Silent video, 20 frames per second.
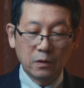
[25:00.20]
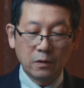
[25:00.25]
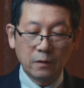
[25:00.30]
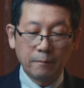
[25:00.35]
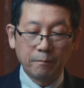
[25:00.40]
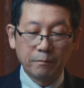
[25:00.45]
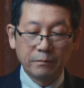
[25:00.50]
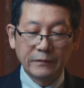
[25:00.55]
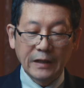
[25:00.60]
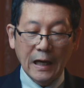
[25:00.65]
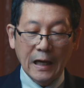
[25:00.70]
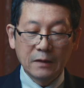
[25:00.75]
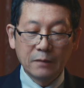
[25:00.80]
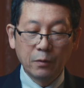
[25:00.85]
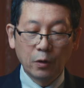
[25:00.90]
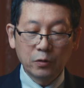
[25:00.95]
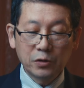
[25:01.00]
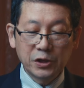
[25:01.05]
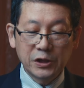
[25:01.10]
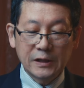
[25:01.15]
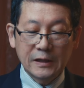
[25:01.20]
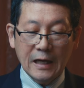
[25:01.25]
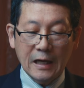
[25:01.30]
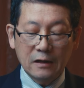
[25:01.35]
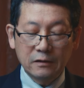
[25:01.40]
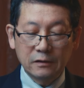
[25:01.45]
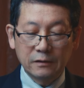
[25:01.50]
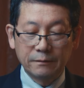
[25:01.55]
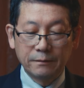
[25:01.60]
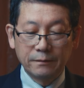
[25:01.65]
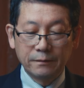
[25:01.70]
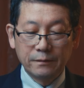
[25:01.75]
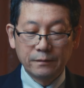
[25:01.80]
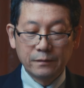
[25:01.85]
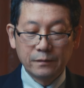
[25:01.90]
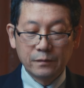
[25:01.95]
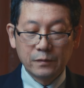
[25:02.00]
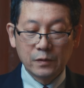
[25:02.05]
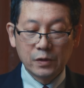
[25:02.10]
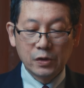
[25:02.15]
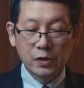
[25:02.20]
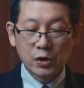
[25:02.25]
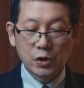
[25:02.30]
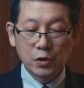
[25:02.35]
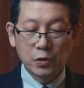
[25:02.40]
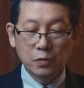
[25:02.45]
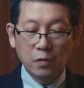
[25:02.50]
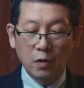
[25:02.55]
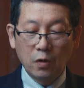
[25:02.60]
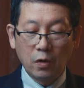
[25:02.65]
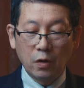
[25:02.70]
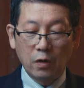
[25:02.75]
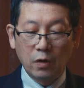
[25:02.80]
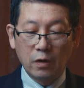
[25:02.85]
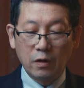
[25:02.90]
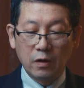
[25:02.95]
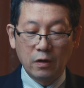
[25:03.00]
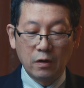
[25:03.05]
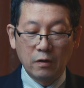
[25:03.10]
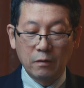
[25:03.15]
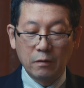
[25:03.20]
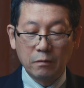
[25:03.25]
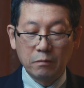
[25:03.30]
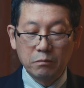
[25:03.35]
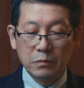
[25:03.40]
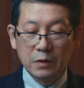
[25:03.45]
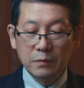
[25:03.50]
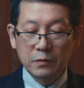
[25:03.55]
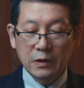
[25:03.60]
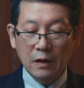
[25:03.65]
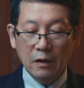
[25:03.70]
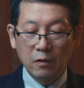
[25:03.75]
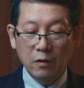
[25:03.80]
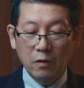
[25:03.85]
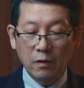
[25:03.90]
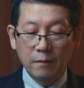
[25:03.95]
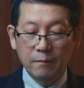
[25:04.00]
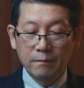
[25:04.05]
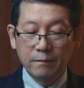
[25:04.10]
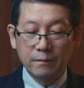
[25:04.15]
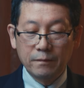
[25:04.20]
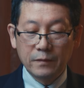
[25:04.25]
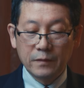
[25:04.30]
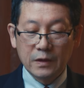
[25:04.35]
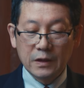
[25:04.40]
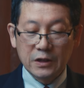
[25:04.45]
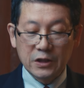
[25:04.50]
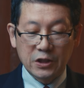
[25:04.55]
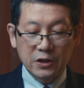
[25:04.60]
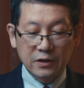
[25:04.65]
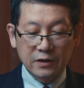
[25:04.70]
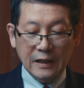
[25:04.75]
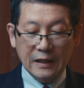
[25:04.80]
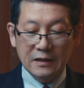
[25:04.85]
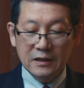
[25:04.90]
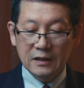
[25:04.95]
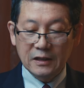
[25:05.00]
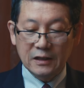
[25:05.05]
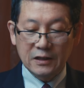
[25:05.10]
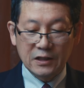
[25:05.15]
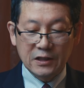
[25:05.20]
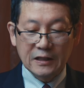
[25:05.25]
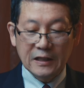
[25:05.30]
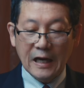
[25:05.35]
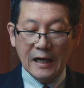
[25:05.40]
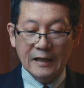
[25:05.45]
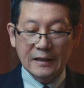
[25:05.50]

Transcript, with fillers: の大牧師である主の身胸を知ったに違